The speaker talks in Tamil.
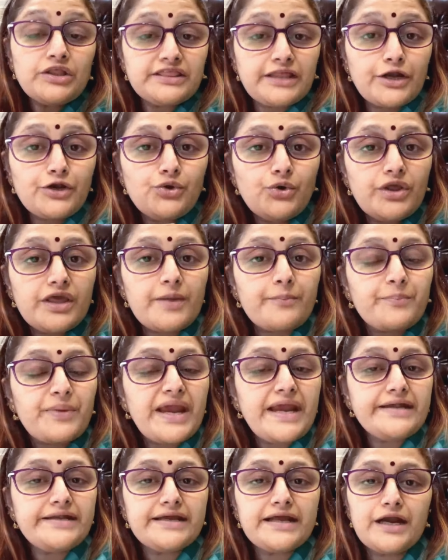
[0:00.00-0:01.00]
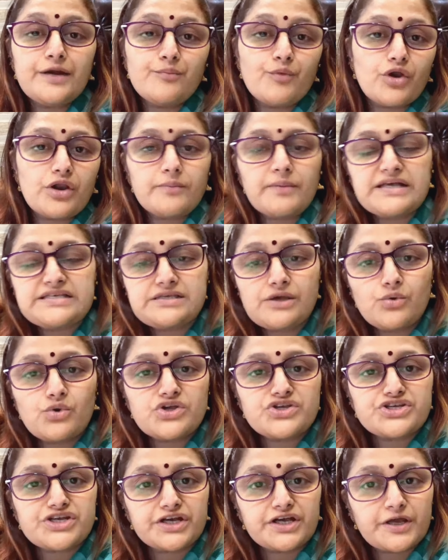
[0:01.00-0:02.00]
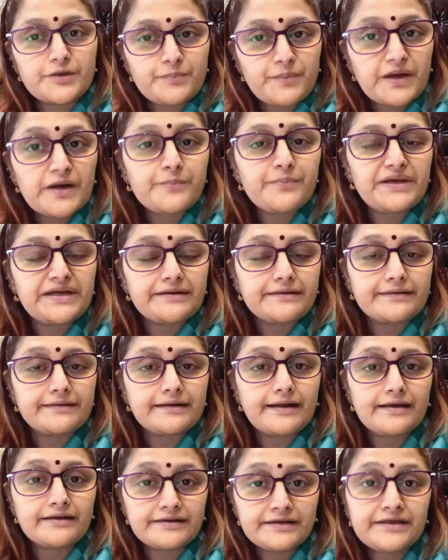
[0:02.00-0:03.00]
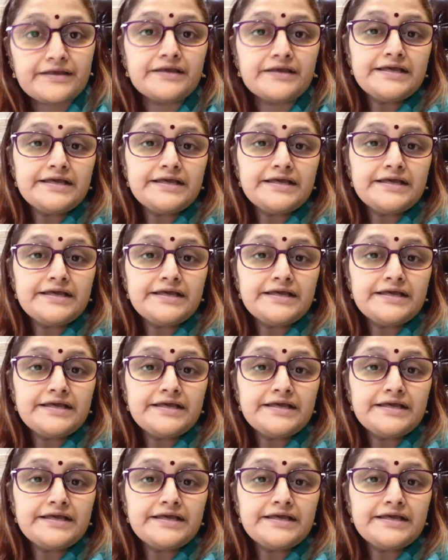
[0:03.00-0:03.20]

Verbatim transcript: தன்னுடைய பேட்டிகள் மூலமா சவுக்கு சங்கர் பரப்பிட்டு இருக்கிறாரு